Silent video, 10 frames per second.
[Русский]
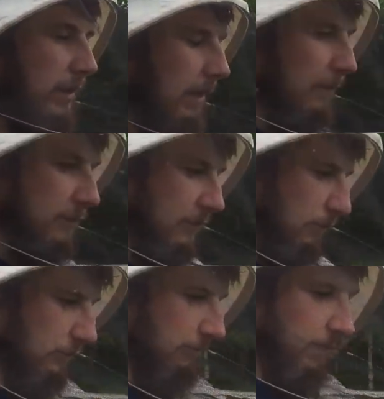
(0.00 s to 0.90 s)
Да, обычно, в
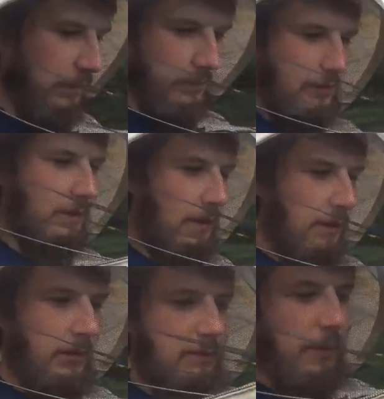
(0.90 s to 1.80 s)
общем, палки,
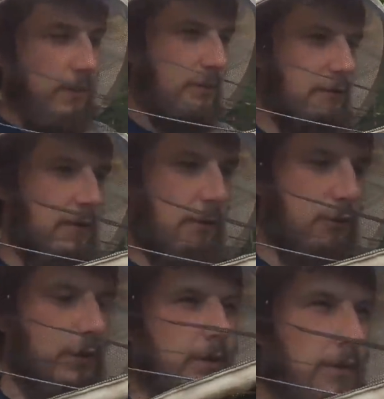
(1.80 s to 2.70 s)
палка
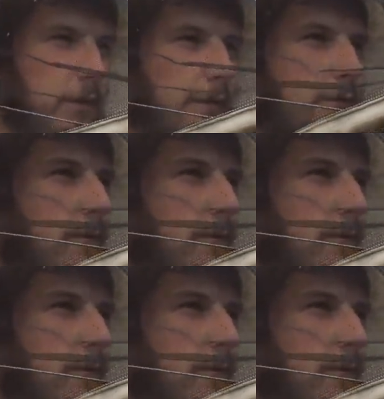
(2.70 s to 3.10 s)
сверху и